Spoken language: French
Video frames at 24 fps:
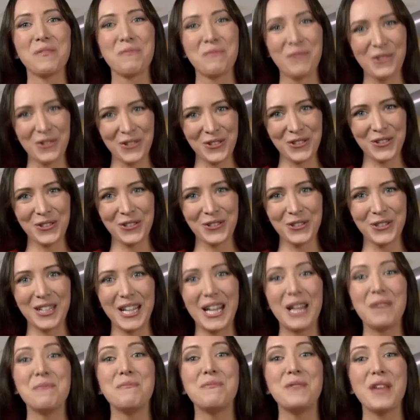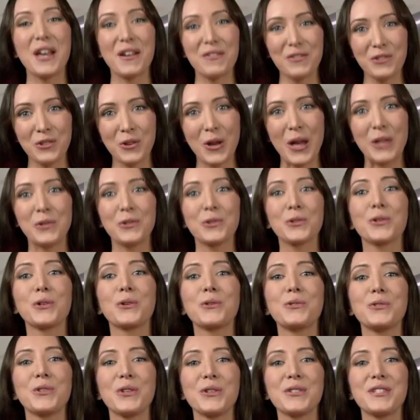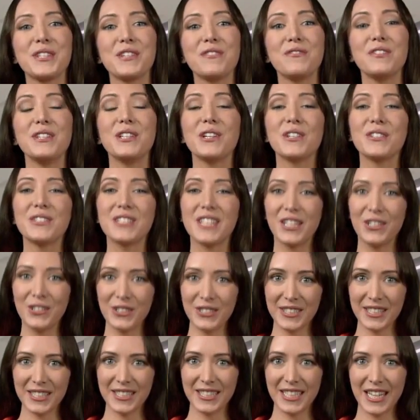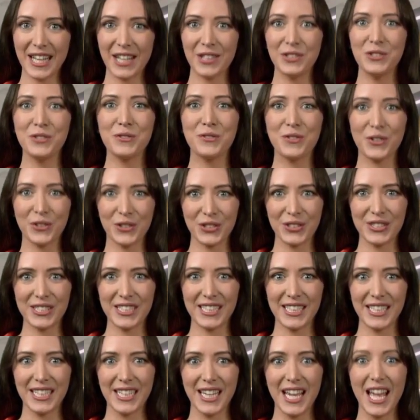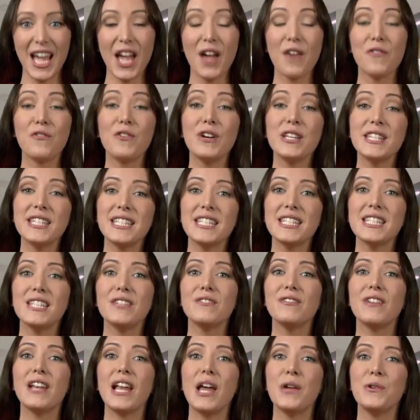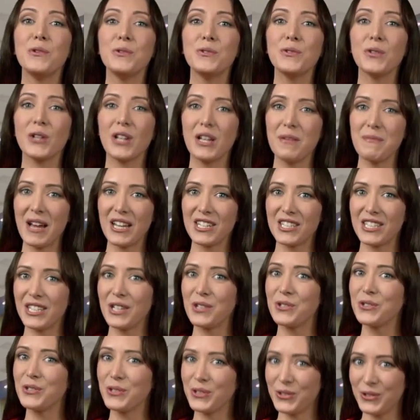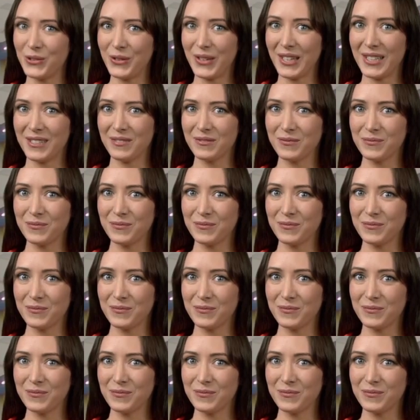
Bonjour et bienvenue à notre condensé financier quotidien du vendredi. Voici ce qui fait la une sur les marchés aujourd'hui.